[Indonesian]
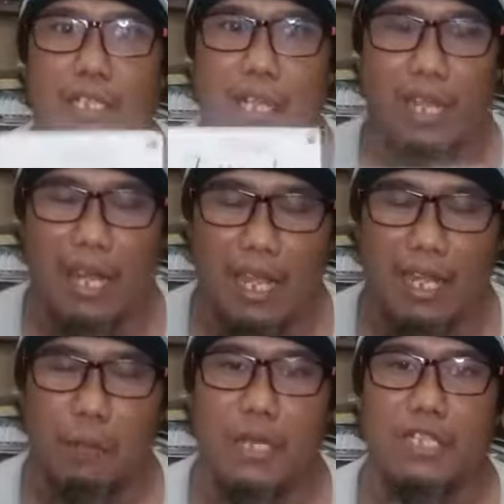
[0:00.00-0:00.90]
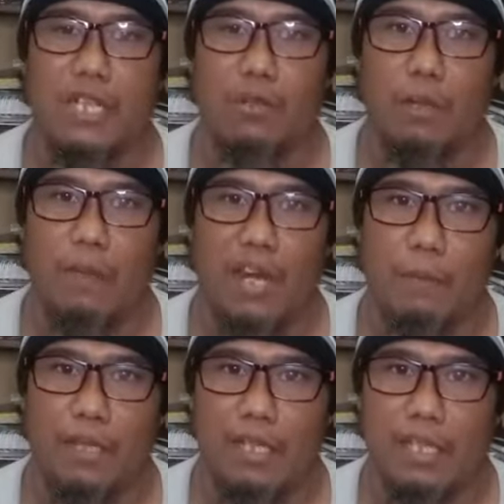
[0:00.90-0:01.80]
dan layak dibaca oleh para
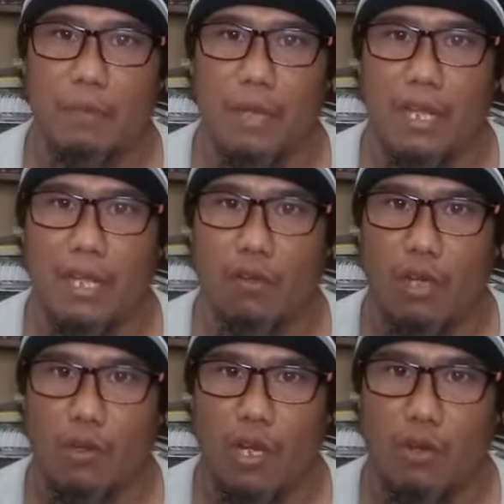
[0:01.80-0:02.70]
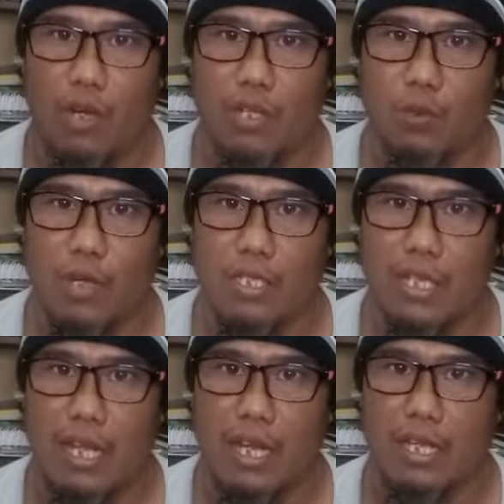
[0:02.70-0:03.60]
pendidik bahkan oleh orang-orang tua
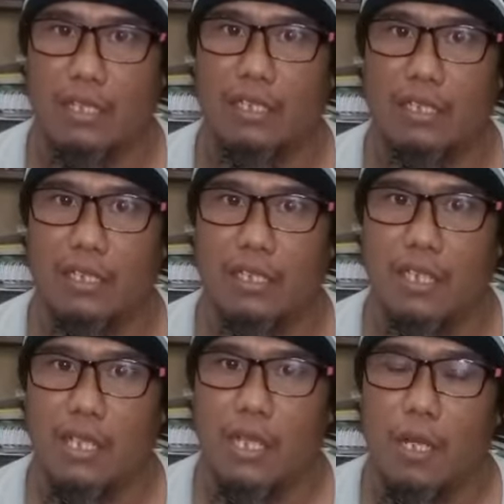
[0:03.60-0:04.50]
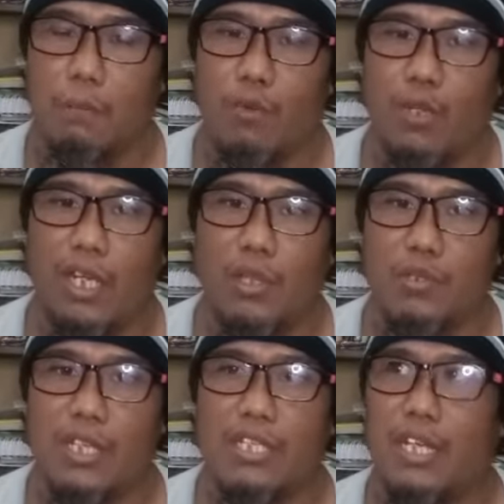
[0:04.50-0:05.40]
sekarang. Mungkin itu
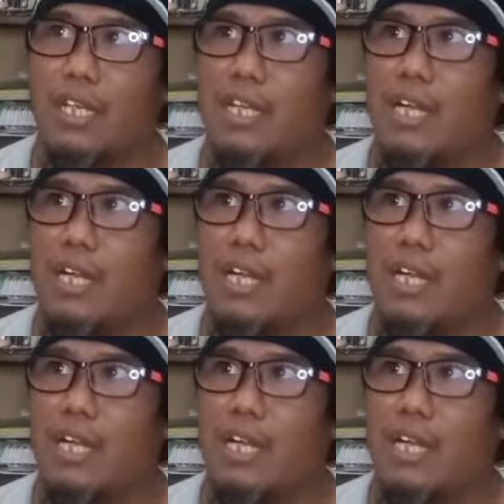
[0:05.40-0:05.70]
saja.